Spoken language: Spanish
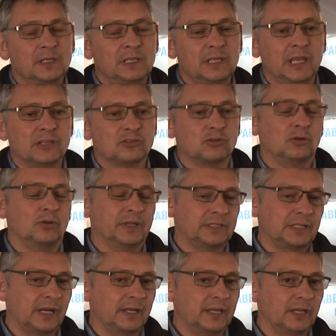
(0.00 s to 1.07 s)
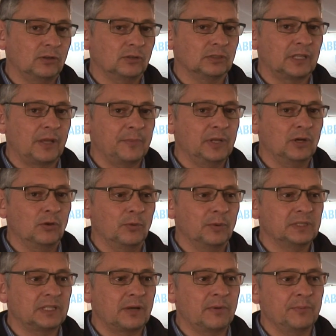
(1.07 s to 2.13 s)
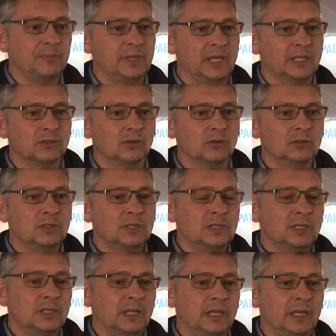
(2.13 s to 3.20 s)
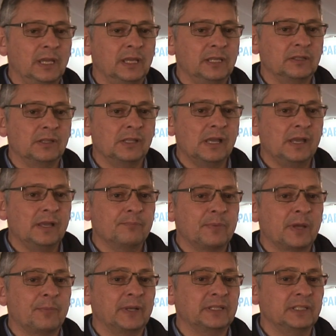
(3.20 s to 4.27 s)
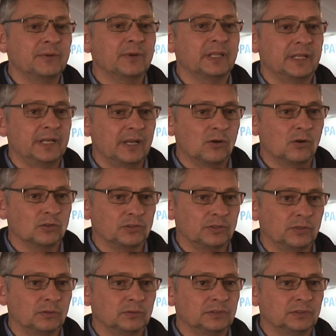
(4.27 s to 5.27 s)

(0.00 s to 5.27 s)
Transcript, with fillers: y eso los extranjeros también lo estaban viendo eh, en perspectivas de negocio.